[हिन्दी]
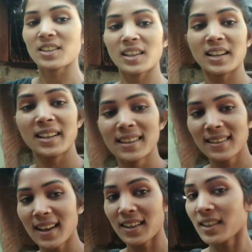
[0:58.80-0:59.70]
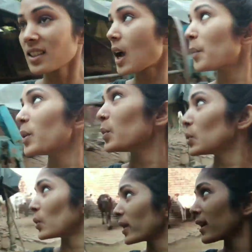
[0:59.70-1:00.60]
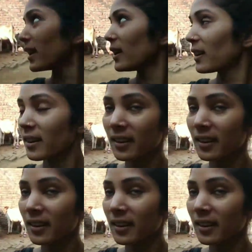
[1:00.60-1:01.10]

इस लकड़ी की सहायता से हम नींबू तोड़ेंगे